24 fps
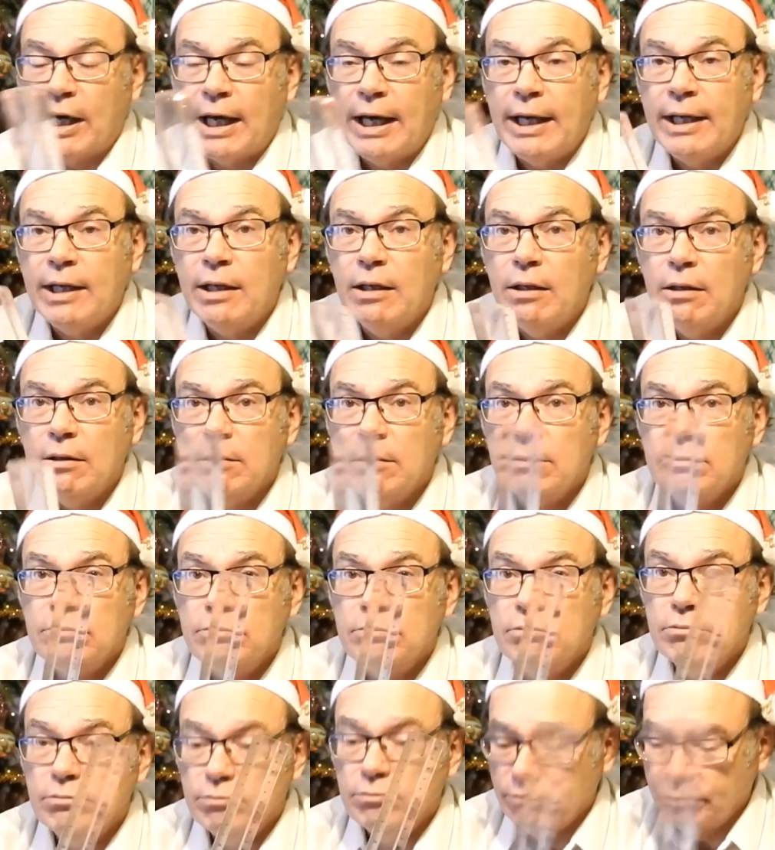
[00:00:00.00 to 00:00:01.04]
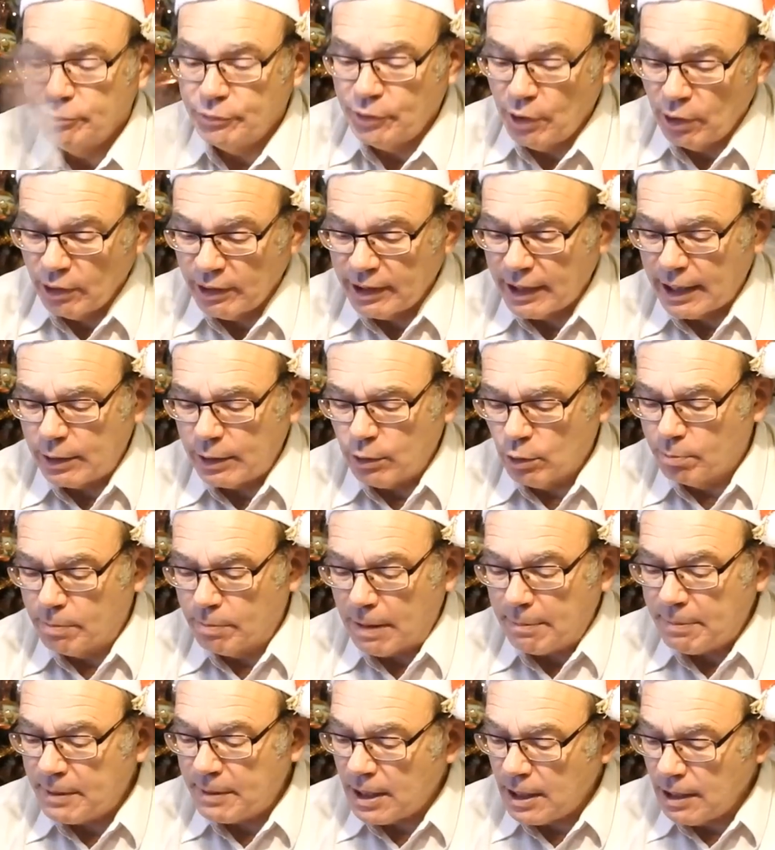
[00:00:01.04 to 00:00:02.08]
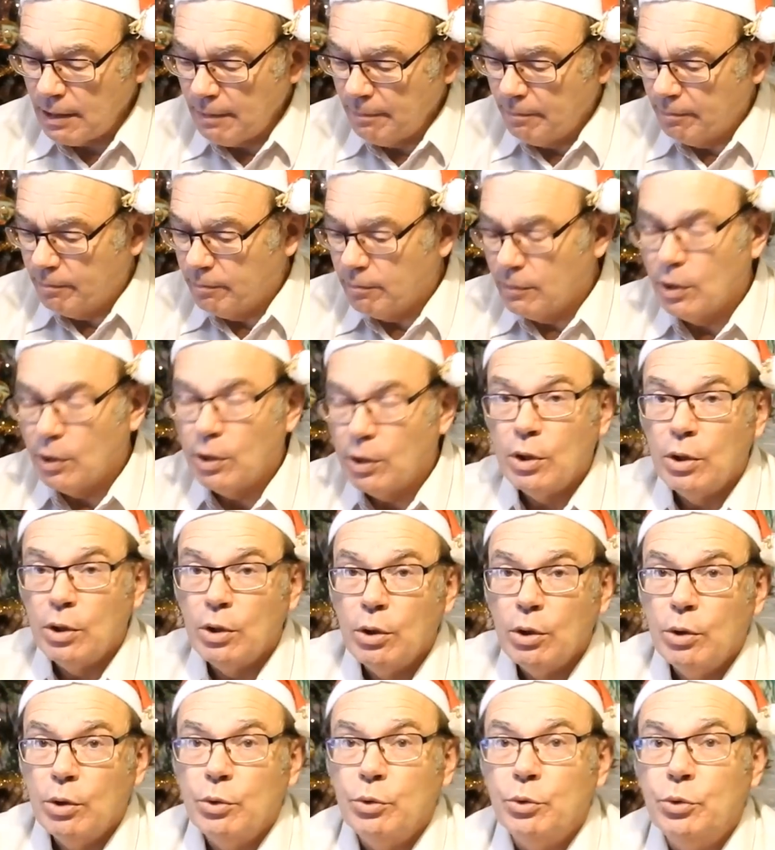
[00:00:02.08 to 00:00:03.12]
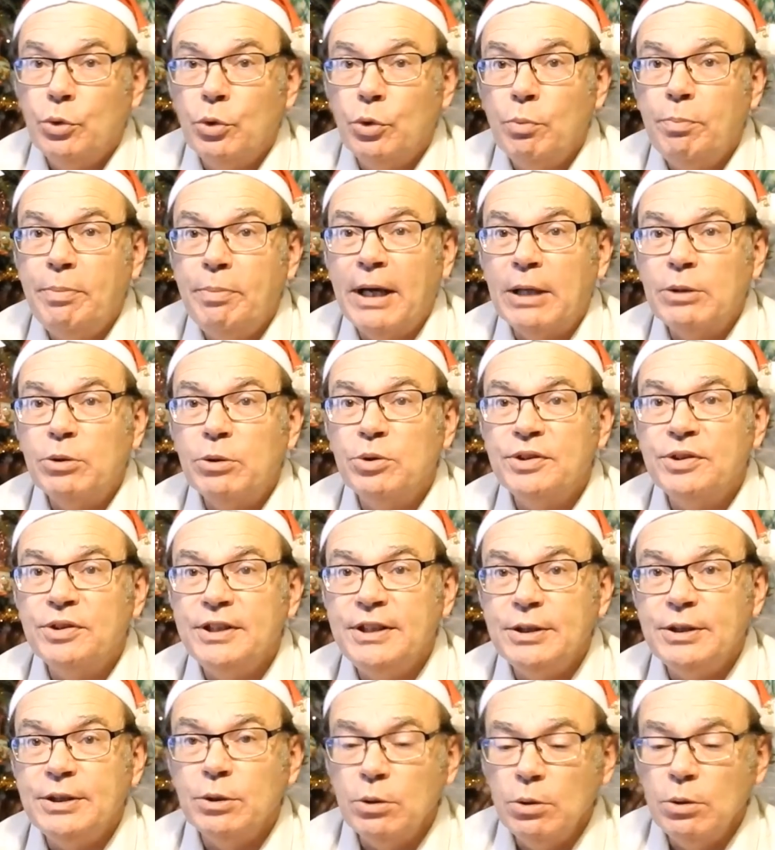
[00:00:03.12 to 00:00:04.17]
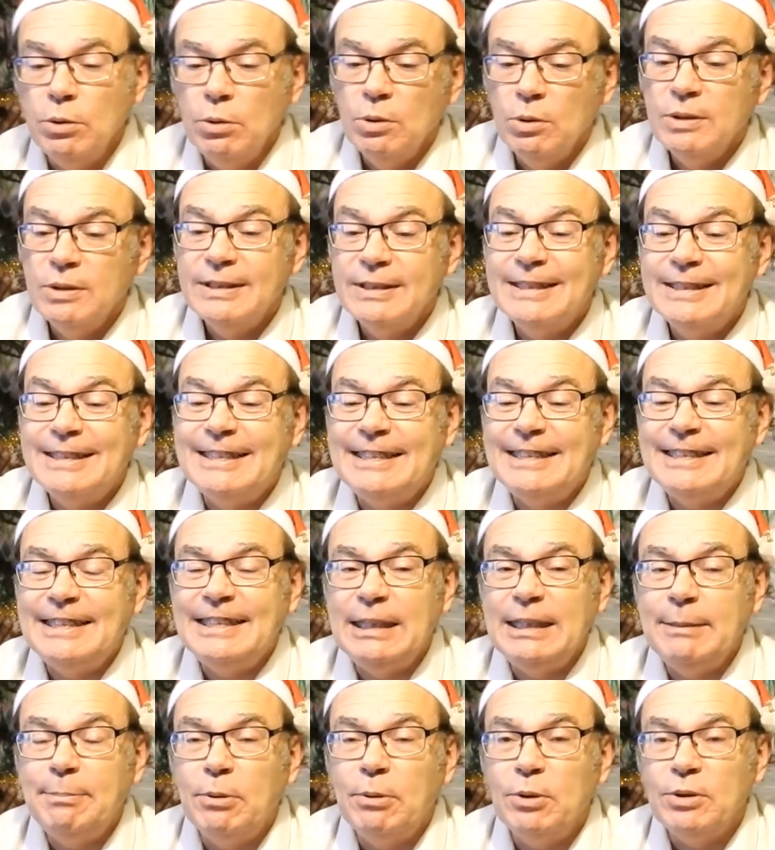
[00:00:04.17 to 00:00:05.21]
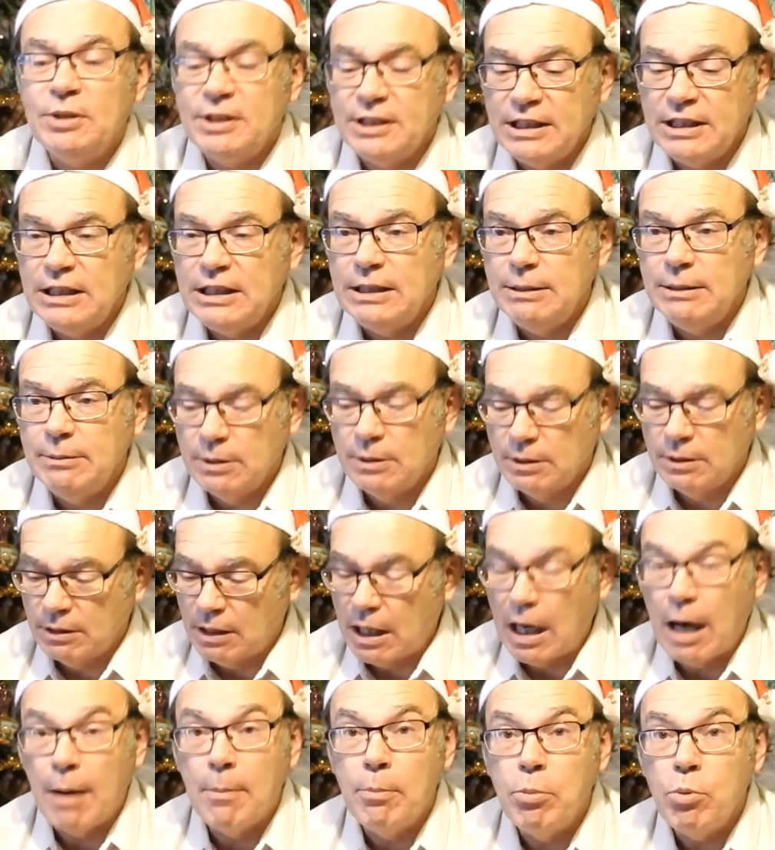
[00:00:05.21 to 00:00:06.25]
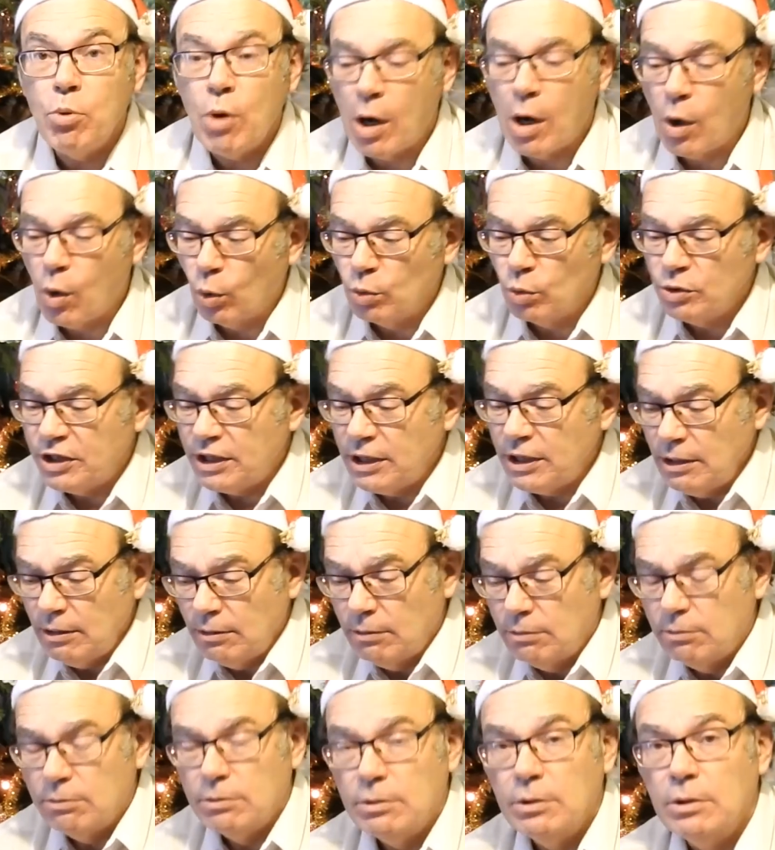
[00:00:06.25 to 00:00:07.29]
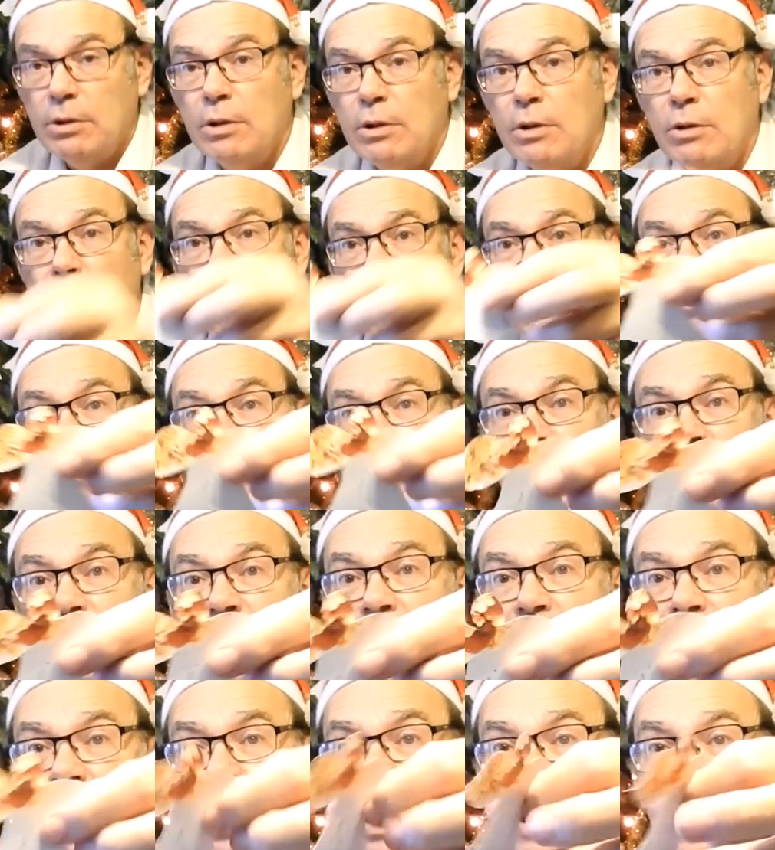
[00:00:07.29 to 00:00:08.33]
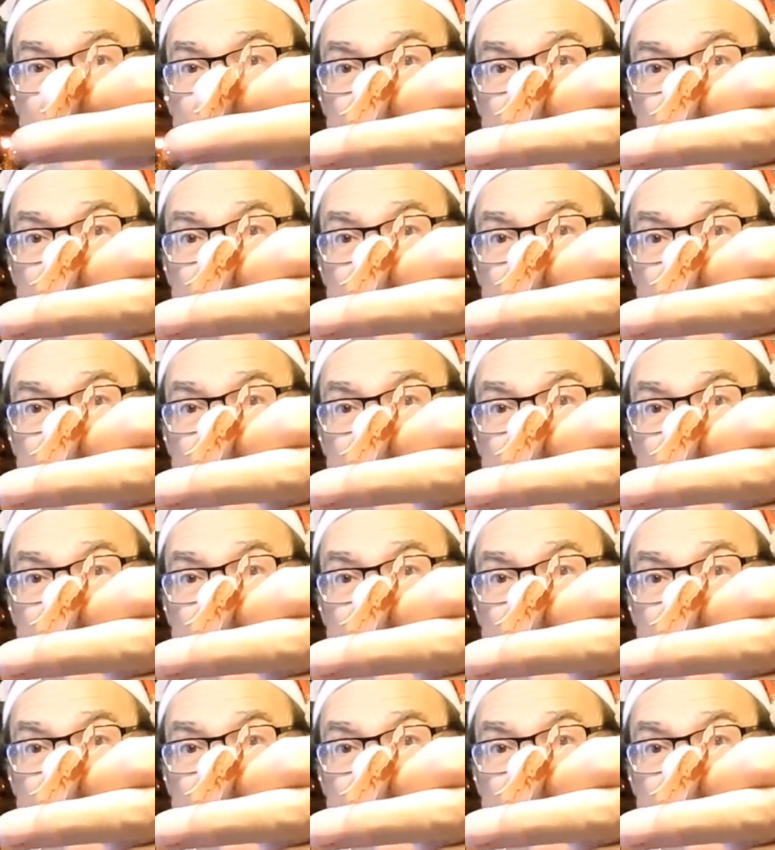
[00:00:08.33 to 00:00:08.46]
règle, d'un crayon de papier, d'une paire de ciseaux, si possible à bout arrondi, de manière à